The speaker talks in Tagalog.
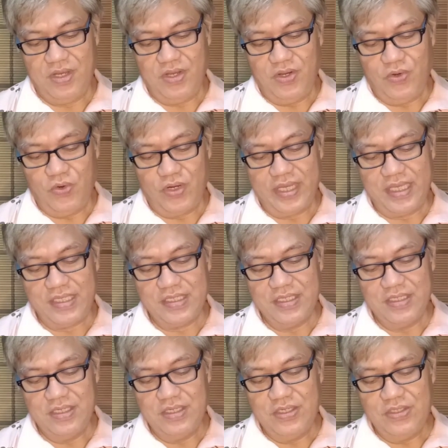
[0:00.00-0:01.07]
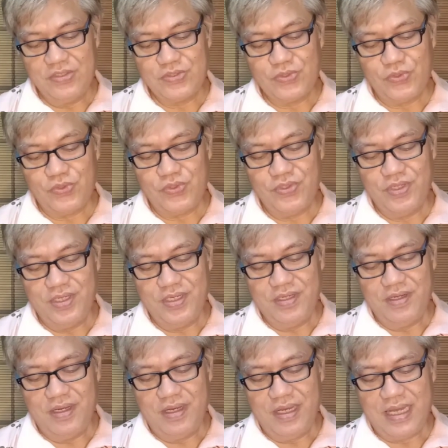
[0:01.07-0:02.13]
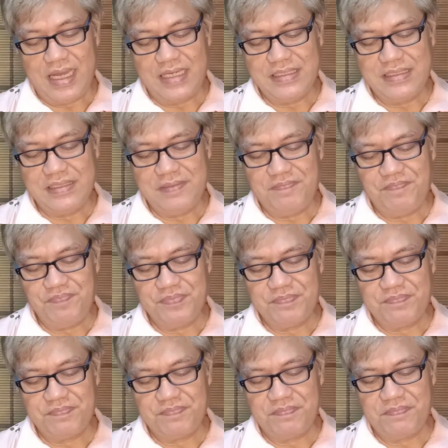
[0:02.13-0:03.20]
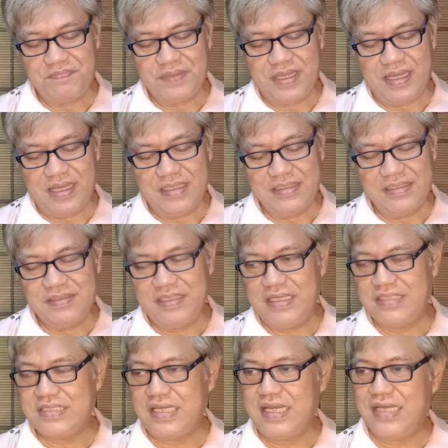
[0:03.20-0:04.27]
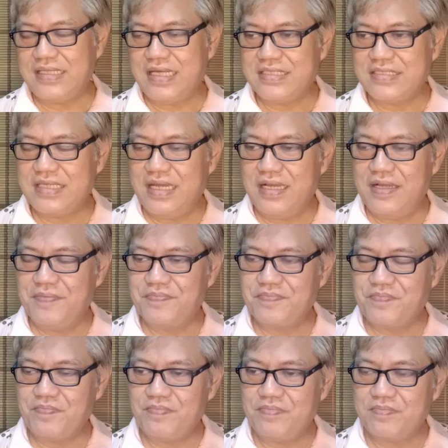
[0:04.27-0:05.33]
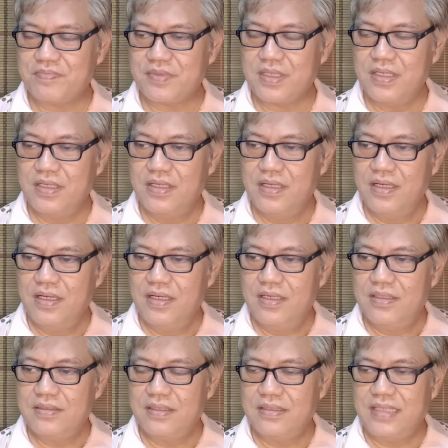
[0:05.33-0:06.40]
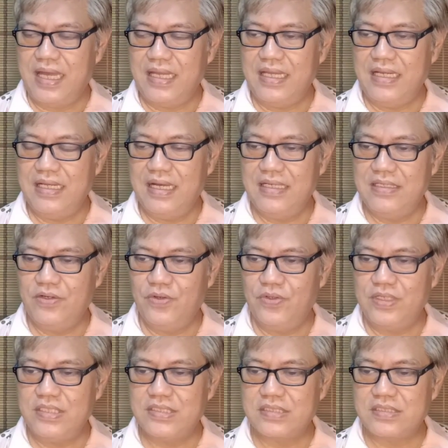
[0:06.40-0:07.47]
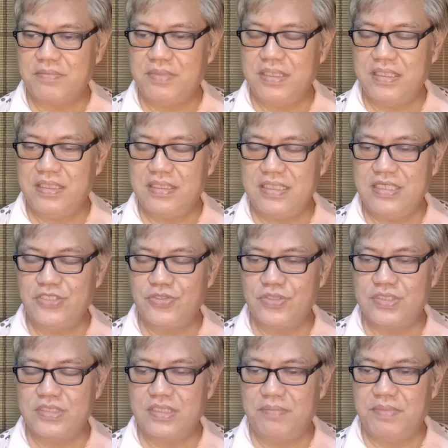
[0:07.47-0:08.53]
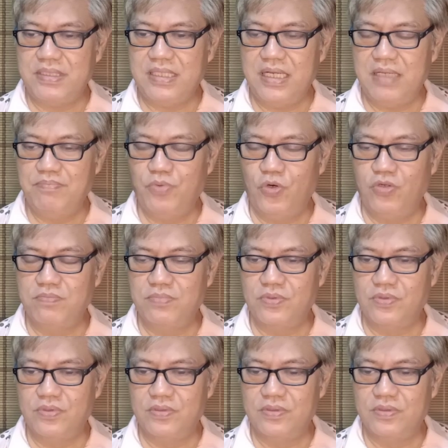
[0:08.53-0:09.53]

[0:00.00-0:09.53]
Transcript: Okay. So, ang ang isa yata sa dahilan or isa sa mga reasons naman nila Bongbong,